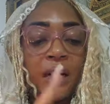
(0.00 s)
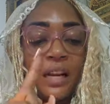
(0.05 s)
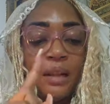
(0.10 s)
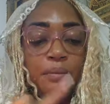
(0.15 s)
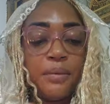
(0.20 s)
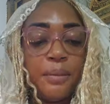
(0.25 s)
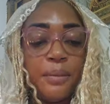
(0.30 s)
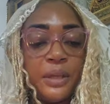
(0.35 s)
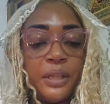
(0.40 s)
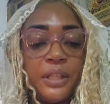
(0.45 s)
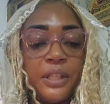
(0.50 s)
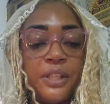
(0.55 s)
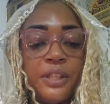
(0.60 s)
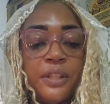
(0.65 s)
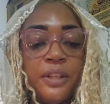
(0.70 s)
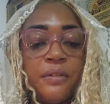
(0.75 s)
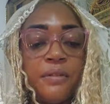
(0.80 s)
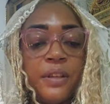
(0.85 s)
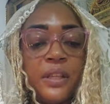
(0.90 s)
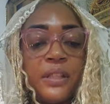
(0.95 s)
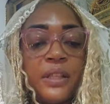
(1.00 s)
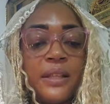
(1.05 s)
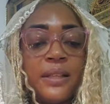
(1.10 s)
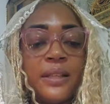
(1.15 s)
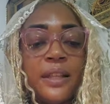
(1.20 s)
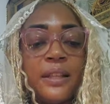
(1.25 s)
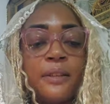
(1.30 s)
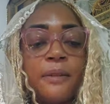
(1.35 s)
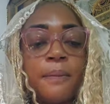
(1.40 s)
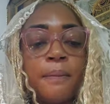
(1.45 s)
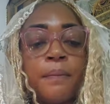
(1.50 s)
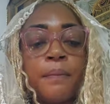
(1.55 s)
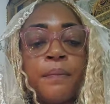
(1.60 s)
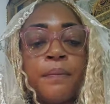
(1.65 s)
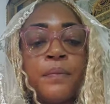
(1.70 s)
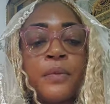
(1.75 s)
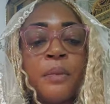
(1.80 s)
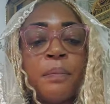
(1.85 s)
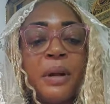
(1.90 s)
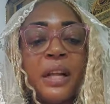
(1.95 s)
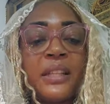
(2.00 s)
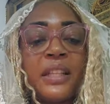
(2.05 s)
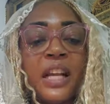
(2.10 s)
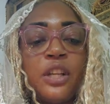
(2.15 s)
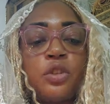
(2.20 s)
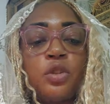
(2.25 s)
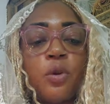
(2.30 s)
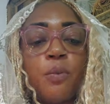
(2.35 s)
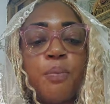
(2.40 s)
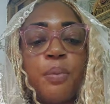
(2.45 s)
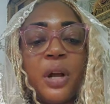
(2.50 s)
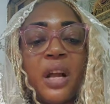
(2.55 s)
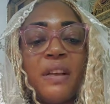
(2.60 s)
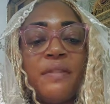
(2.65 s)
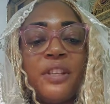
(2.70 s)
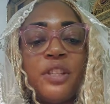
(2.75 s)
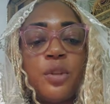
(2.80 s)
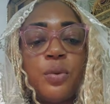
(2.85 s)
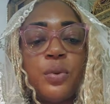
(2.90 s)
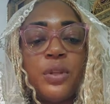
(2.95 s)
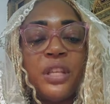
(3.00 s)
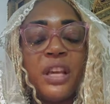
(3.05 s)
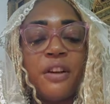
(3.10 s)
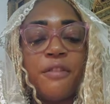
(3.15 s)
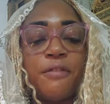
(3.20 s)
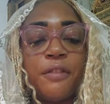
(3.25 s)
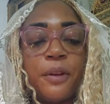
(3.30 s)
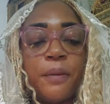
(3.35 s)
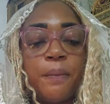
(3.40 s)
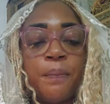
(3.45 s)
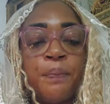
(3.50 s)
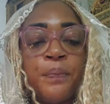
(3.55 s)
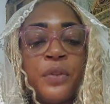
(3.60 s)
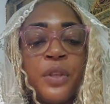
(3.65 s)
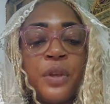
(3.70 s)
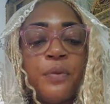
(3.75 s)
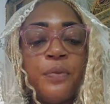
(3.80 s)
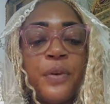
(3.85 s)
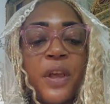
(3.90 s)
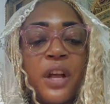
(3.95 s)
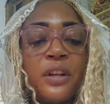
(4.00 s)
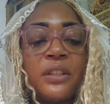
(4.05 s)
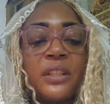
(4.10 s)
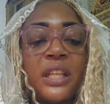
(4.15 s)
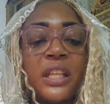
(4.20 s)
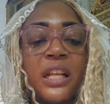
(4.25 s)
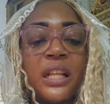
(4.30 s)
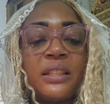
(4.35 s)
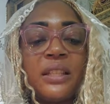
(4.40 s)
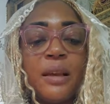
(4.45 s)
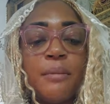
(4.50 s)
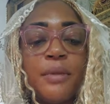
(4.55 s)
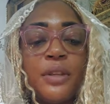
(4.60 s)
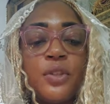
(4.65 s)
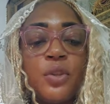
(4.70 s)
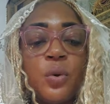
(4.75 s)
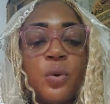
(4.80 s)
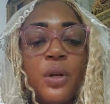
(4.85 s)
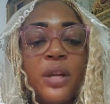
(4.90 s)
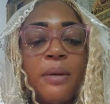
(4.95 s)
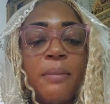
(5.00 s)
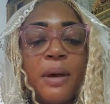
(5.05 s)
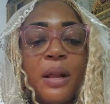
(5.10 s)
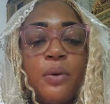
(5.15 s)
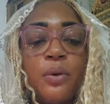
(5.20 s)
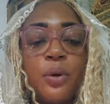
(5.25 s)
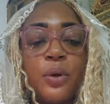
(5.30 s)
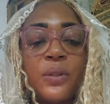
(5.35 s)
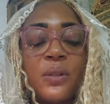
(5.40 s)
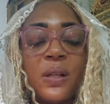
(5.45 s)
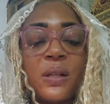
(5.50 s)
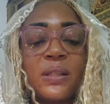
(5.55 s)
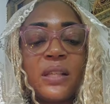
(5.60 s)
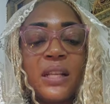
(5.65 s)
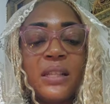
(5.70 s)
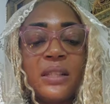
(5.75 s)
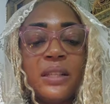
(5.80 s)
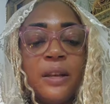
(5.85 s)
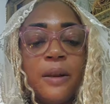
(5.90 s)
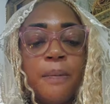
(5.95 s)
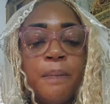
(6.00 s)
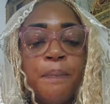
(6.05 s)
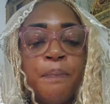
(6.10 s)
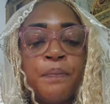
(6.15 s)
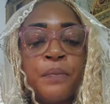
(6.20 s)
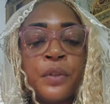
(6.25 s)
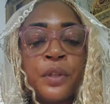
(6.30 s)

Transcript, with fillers: Voilà la Bible qui dit, verset 7. Partage ton pain avec celui qui a faim Fais entrer dans ta maison les malheureux sans asile.